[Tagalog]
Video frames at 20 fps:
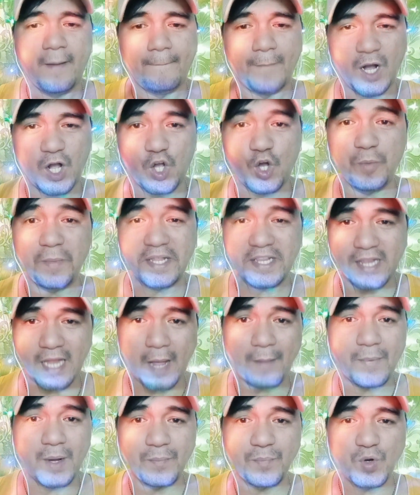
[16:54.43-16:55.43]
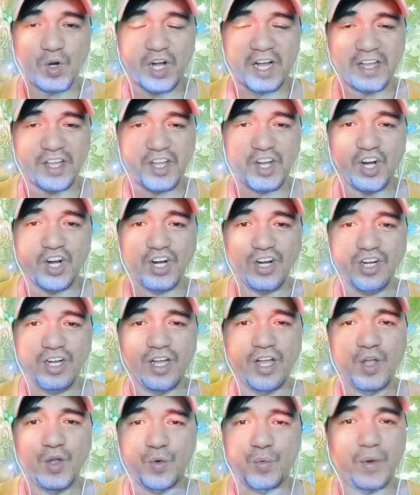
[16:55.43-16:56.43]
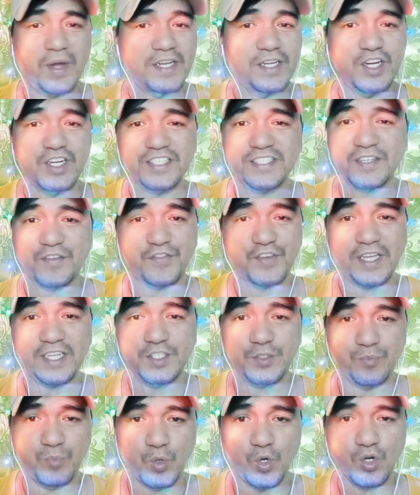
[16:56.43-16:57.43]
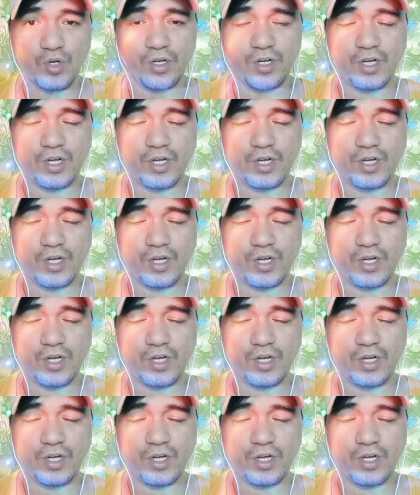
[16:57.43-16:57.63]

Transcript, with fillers: Mag-comment lamang po kayo whether sa Facebook